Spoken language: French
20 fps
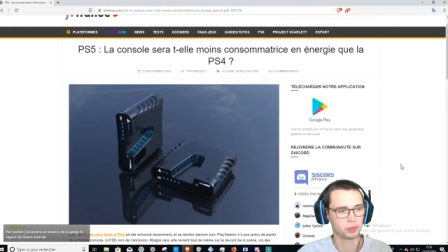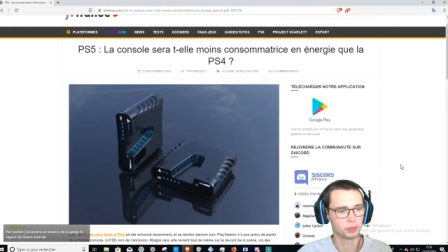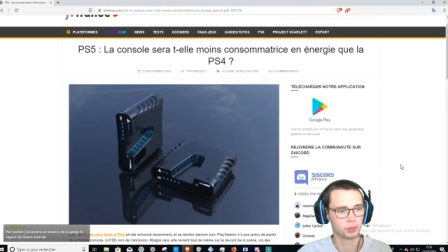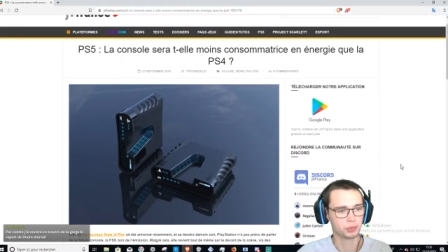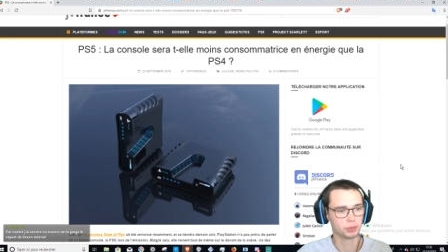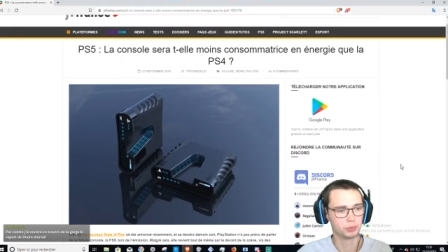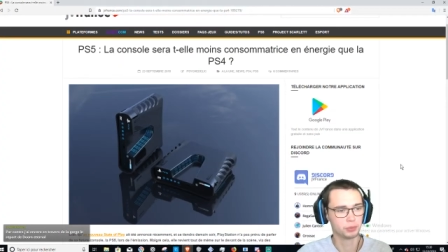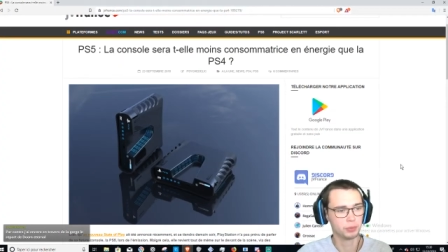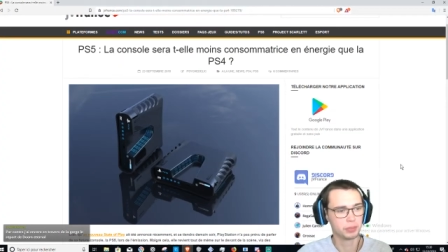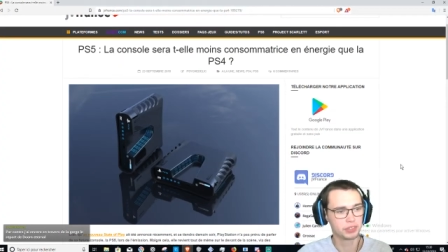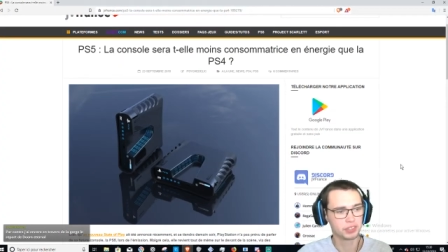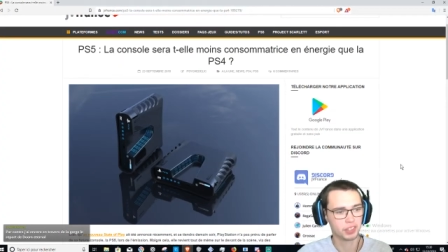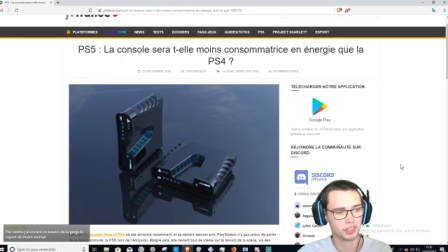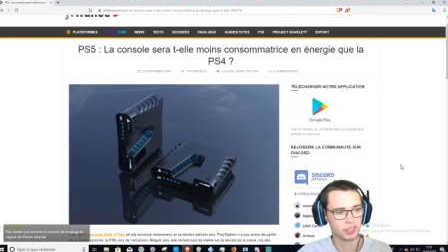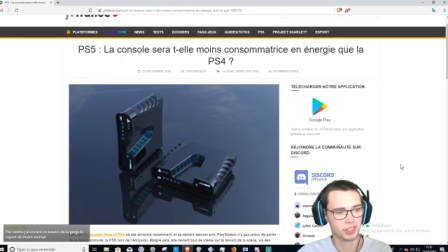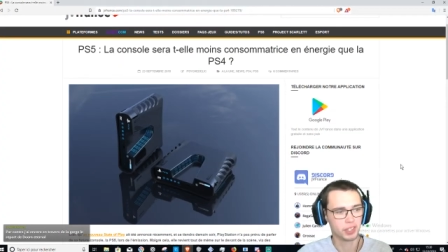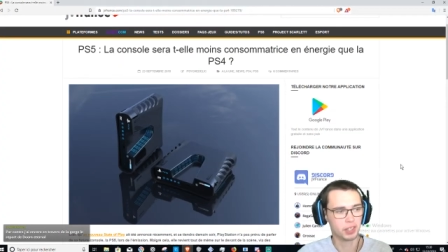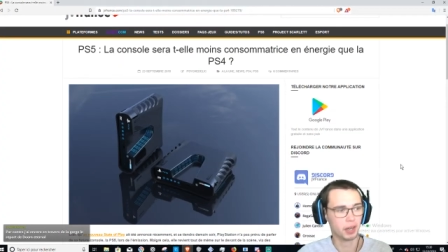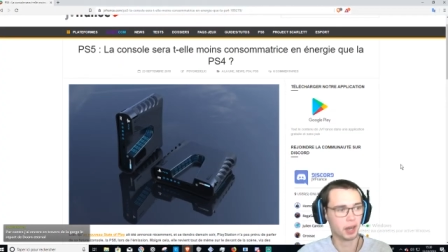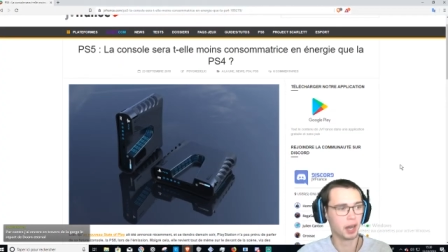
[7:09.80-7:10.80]
de Doom
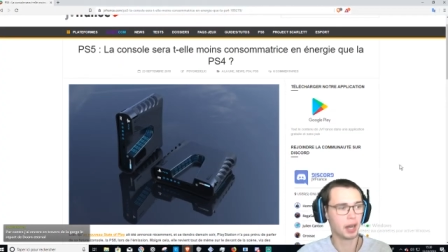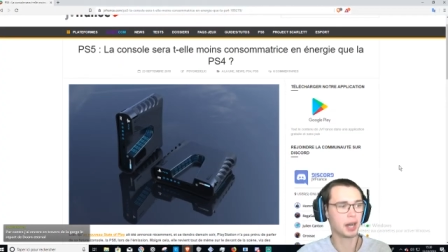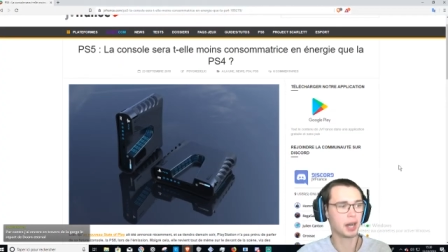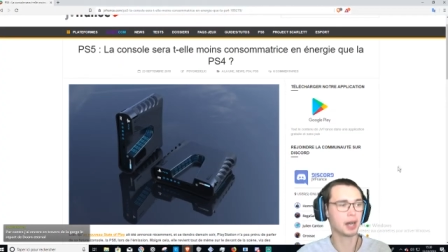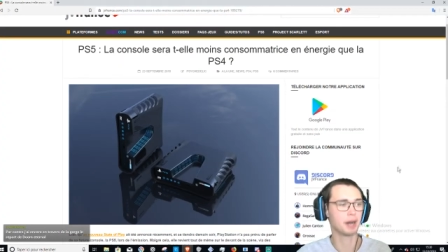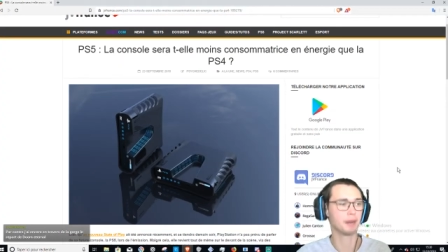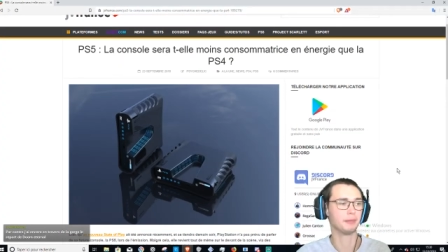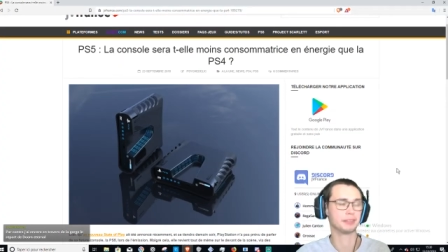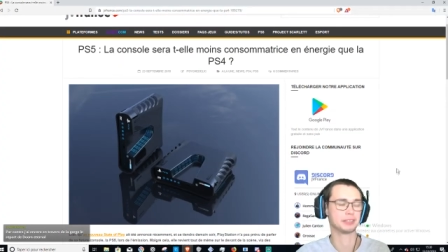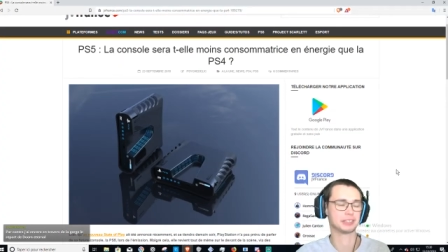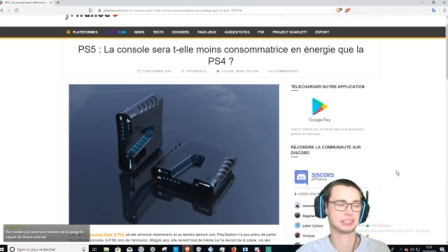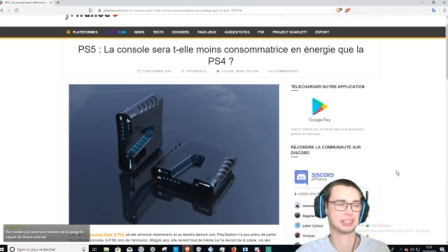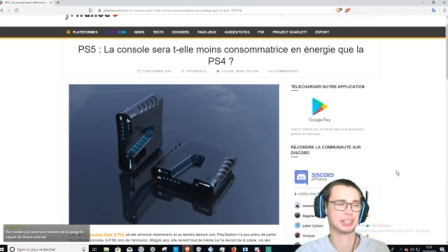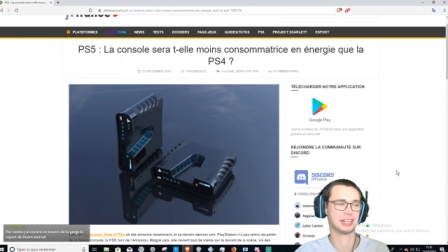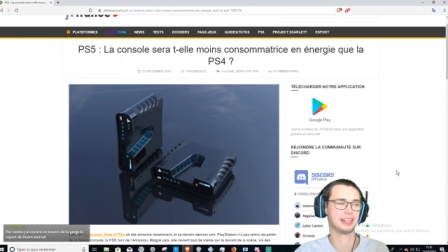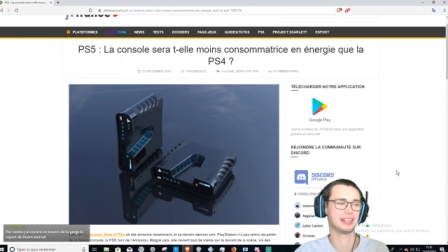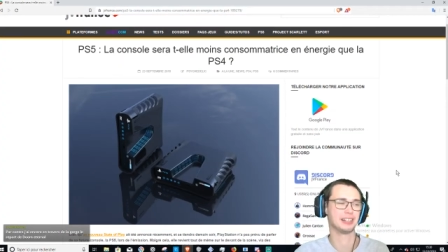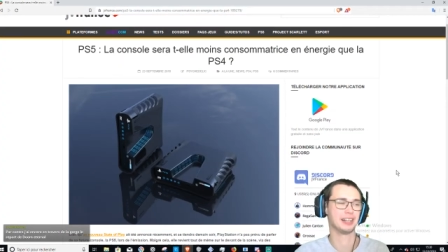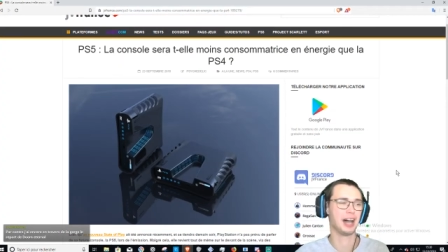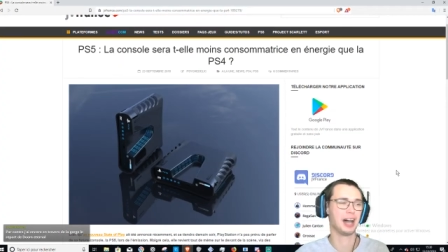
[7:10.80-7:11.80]
Eternal. Ah, bah
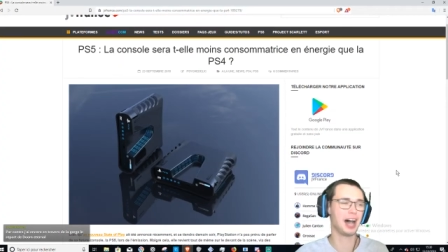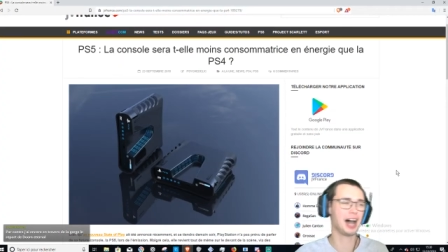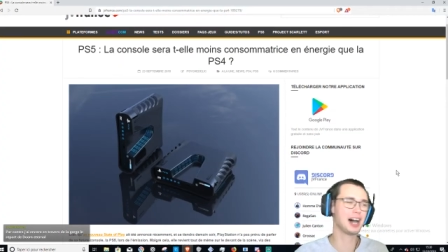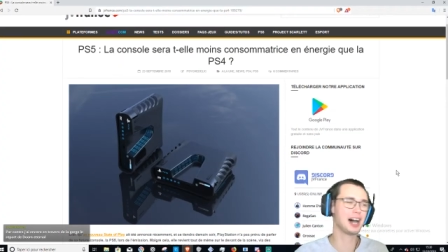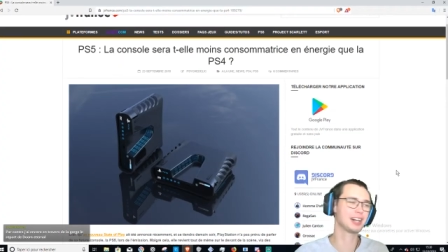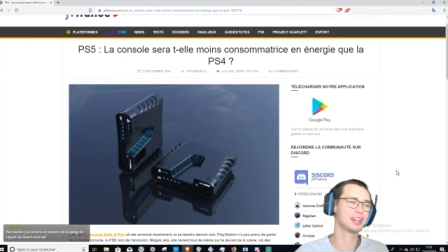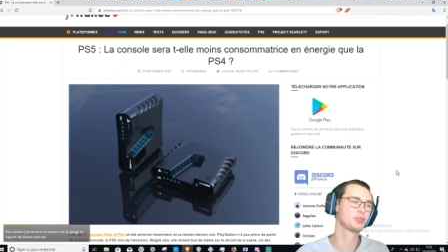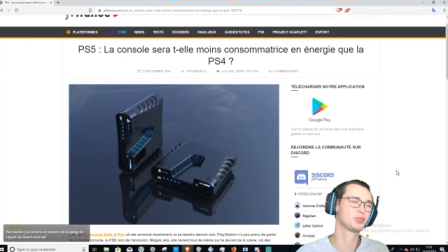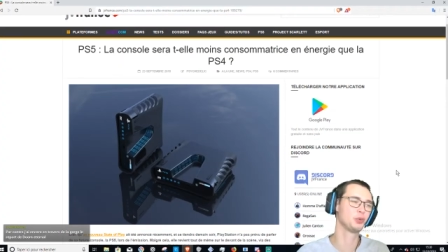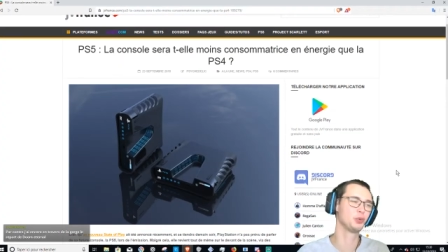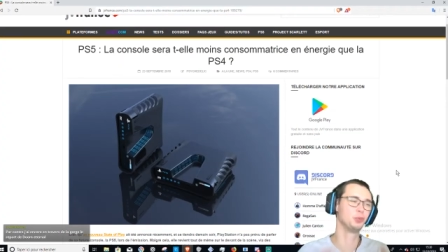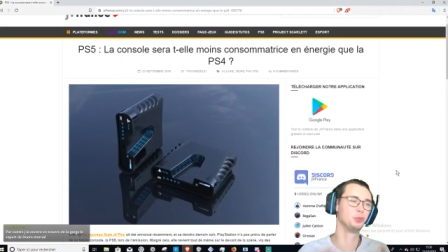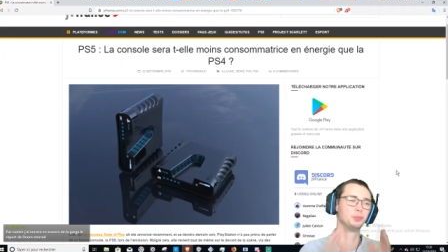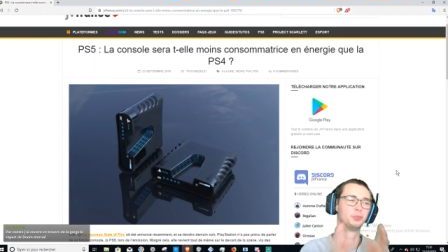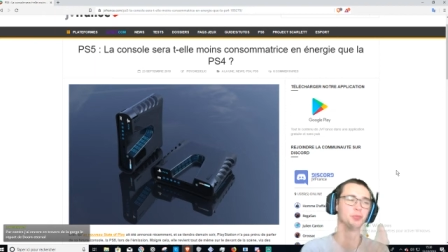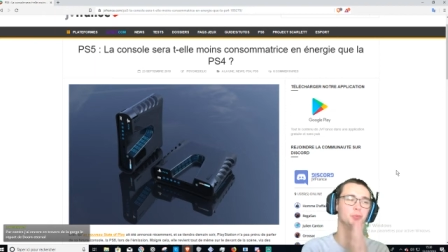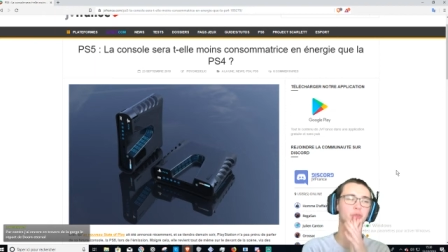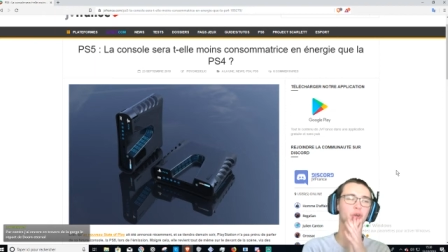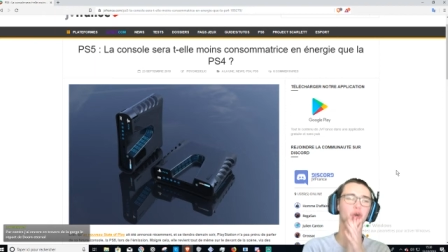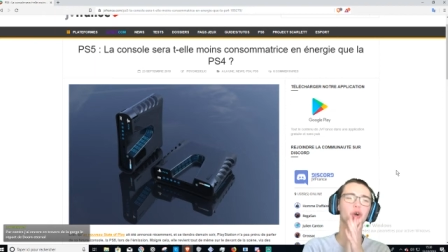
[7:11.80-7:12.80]
ça. Ah, Doom,
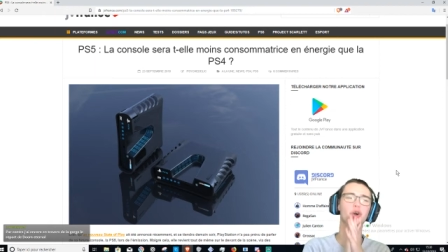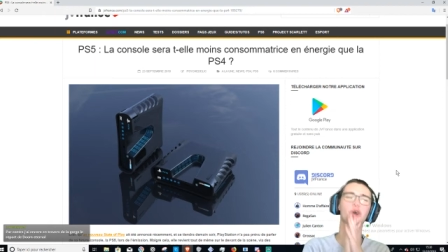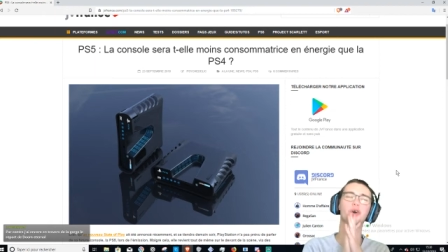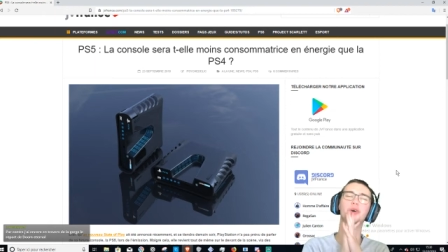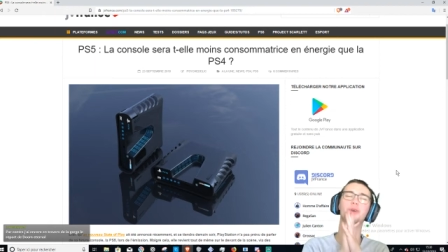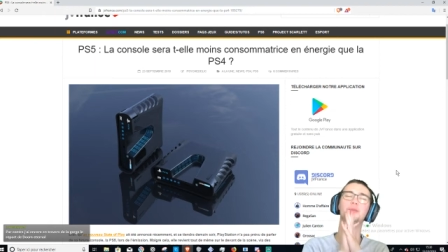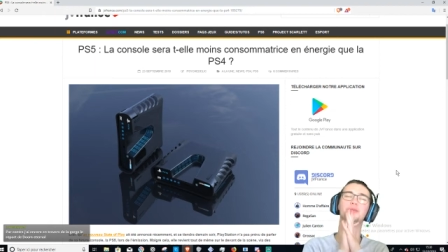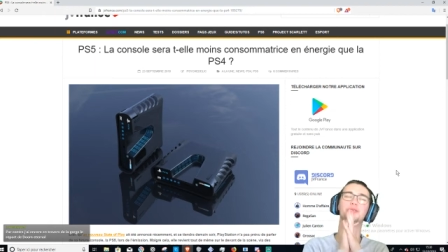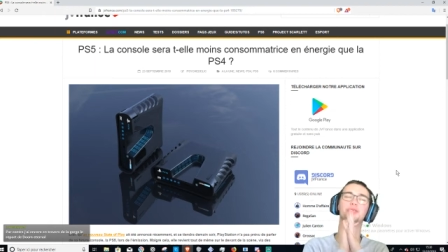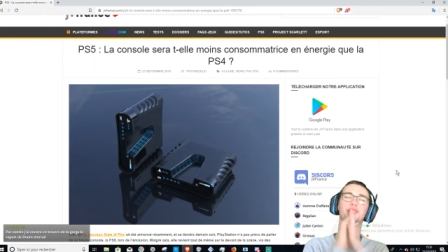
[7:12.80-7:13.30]
Doom,